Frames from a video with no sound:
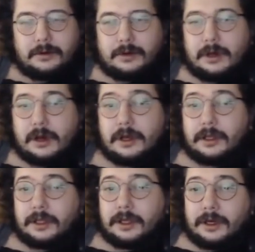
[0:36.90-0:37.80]

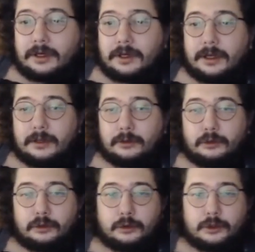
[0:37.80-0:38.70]
Hangi ara
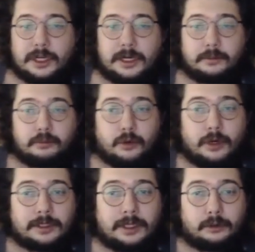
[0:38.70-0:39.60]
Türkçe rap bu
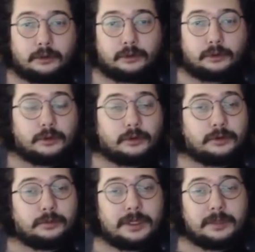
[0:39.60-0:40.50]
kadar tuttu
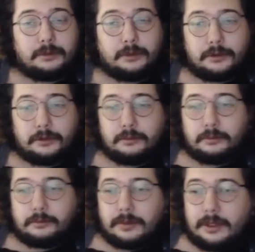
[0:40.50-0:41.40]
onu bilmiyorum.
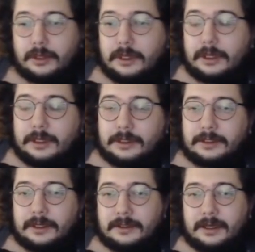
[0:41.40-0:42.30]

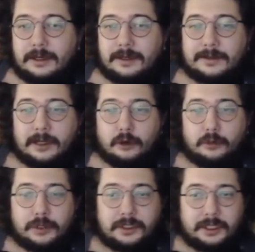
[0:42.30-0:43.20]
Ceza ile
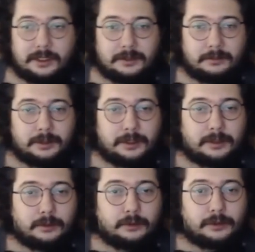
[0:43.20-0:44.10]
Sagopa çıktı
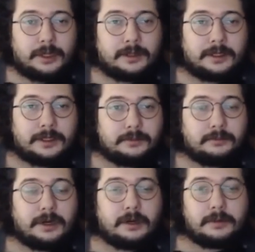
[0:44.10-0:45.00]
bir onu
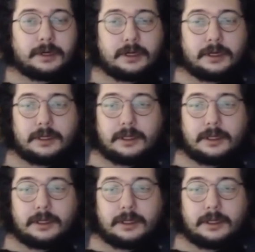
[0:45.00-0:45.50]
anlarım ama